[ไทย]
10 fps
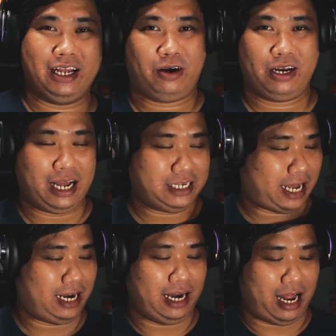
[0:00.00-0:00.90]
ค่อนข้าง
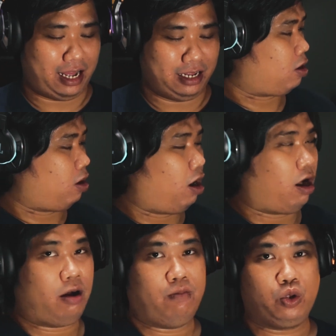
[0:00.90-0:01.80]
ชัดเลยแหละแล้วก็
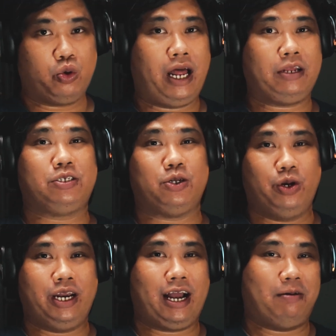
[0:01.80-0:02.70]
บลูทูธ
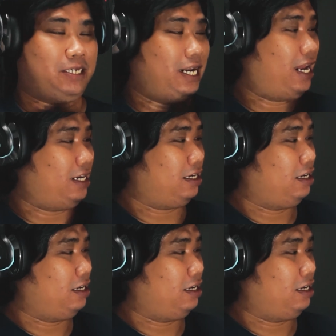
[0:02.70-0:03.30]
5.0 นะครับฉะนั้น